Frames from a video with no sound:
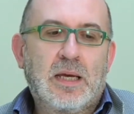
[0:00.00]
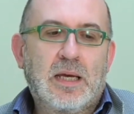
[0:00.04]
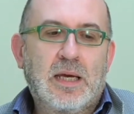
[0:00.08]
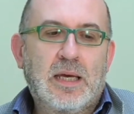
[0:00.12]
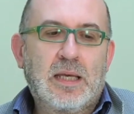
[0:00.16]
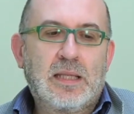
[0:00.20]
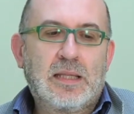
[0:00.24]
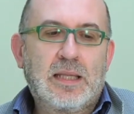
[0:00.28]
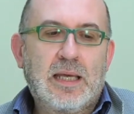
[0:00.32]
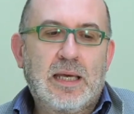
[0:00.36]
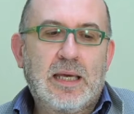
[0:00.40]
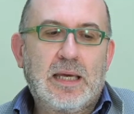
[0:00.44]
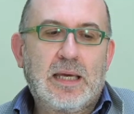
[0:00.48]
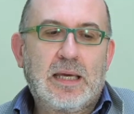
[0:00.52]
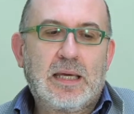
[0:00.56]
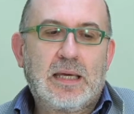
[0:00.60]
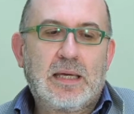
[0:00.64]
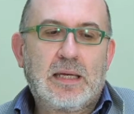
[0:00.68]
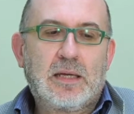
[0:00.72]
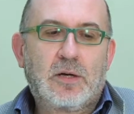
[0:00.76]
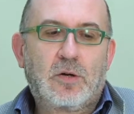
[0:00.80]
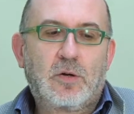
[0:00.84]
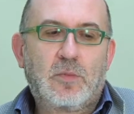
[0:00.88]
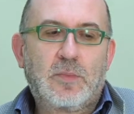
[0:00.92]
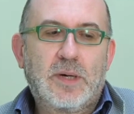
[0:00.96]
ed è
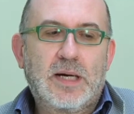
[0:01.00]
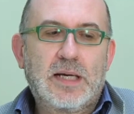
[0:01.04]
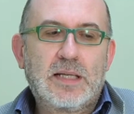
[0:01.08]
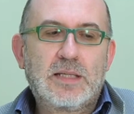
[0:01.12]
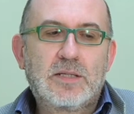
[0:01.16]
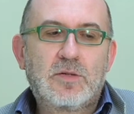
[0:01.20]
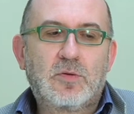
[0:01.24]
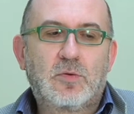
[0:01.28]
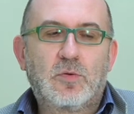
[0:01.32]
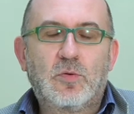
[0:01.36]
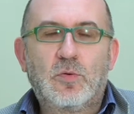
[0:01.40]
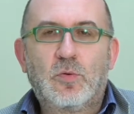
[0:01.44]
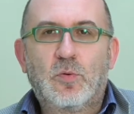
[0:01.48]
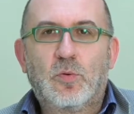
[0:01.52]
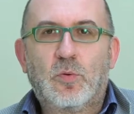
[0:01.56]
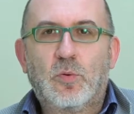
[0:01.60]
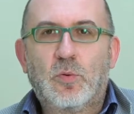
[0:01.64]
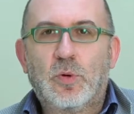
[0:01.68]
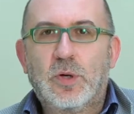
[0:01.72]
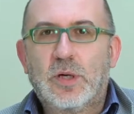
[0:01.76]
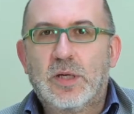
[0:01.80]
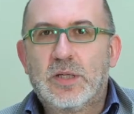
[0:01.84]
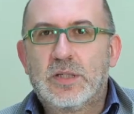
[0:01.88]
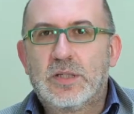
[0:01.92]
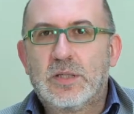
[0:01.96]
il romanzo con
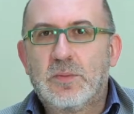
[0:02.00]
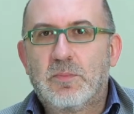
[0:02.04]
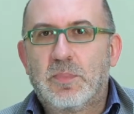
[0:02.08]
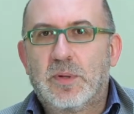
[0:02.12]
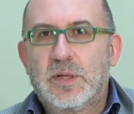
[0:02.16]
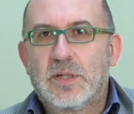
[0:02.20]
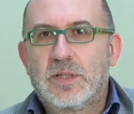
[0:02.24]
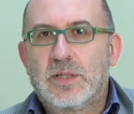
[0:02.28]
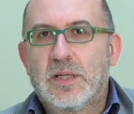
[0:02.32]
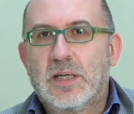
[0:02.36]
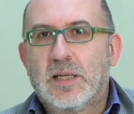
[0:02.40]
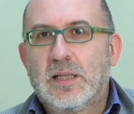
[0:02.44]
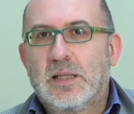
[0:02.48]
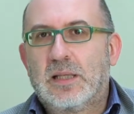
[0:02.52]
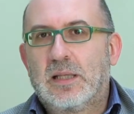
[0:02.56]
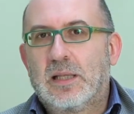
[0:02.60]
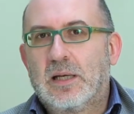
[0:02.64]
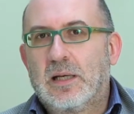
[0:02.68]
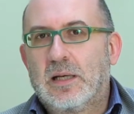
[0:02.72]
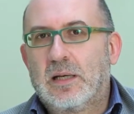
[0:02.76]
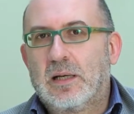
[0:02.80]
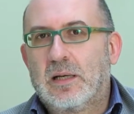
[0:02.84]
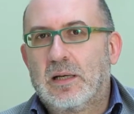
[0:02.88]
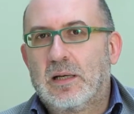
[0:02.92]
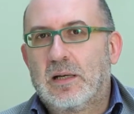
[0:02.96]
cui si
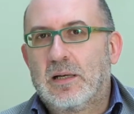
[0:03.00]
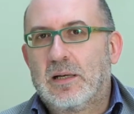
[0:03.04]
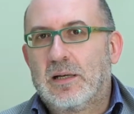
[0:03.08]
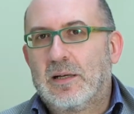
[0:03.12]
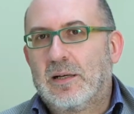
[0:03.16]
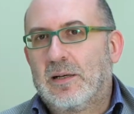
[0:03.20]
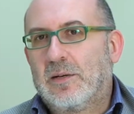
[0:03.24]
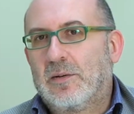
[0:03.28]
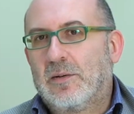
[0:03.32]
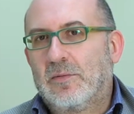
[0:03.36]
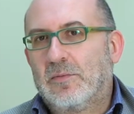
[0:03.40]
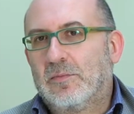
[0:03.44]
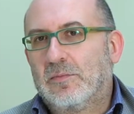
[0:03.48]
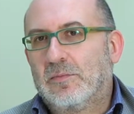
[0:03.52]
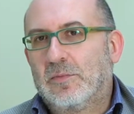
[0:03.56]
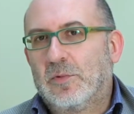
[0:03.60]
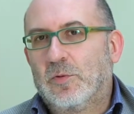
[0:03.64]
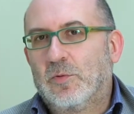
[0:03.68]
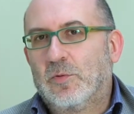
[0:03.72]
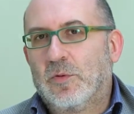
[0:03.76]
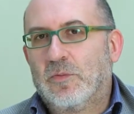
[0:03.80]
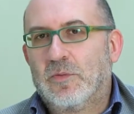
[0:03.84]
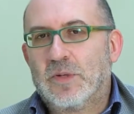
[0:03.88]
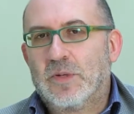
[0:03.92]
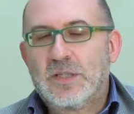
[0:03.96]
presenta
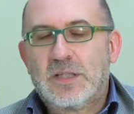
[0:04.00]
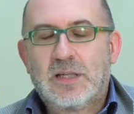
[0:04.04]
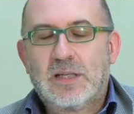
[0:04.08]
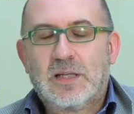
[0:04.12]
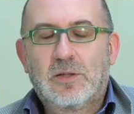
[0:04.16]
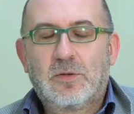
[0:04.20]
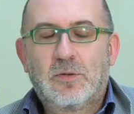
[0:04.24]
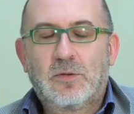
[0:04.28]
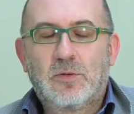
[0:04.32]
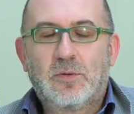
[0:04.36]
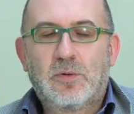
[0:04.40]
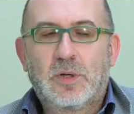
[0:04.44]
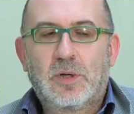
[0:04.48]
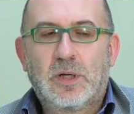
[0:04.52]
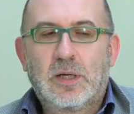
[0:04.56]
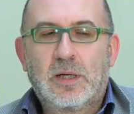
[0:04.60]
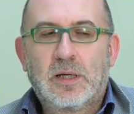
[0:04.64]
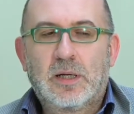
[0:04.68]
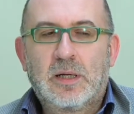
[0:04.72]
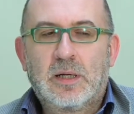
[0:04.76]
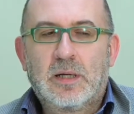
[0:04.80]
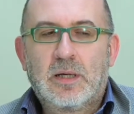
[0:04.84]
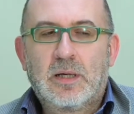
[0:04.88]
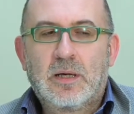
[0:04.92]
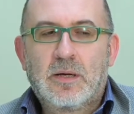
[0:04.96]
un
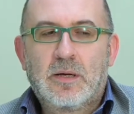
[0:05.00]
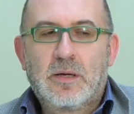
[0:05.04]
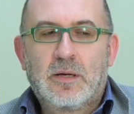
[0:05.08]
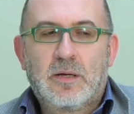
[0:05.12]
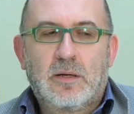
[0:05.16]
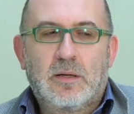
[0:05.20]
investigatore